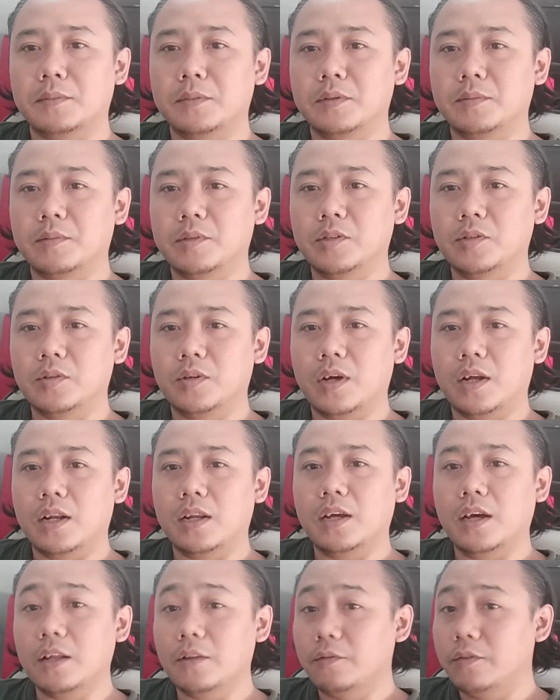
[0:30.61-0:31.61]
Teman-teman juga
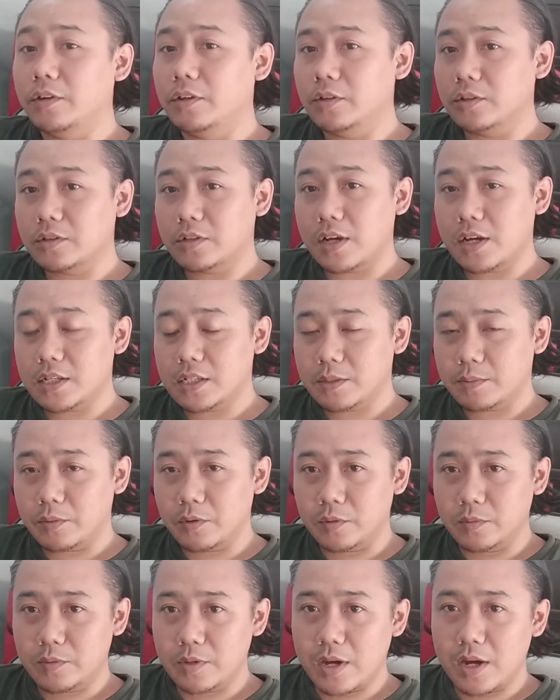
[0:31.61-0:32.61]
lihat video saya
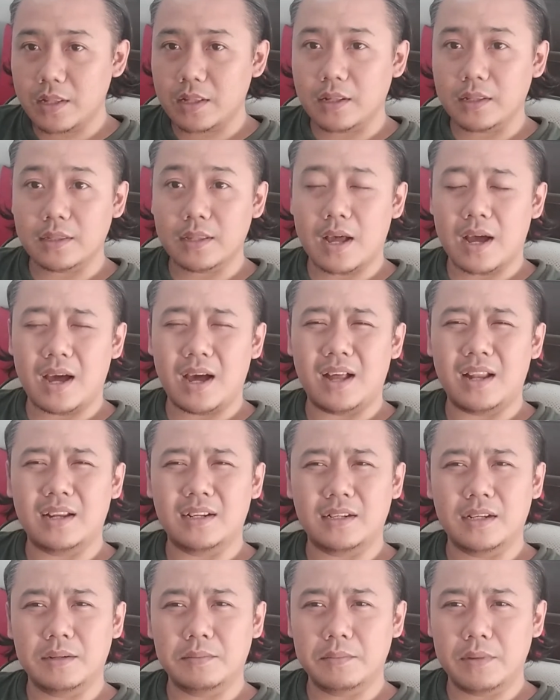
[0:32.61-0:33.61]
sebelumnya tentang
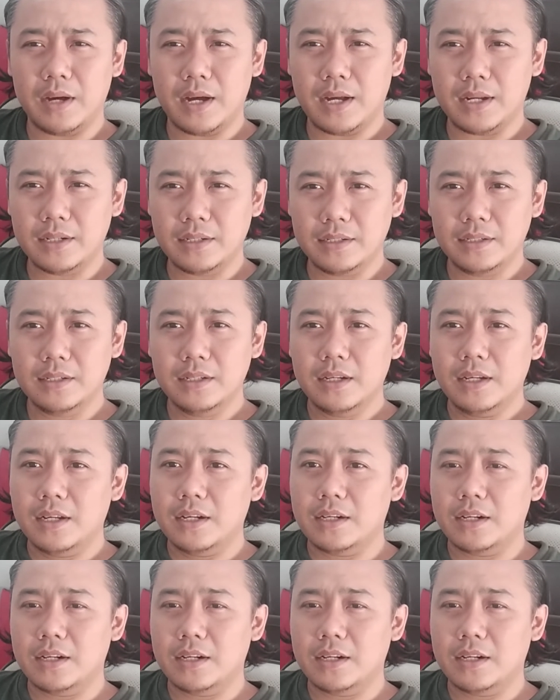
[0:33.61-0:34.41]
alat dan bahan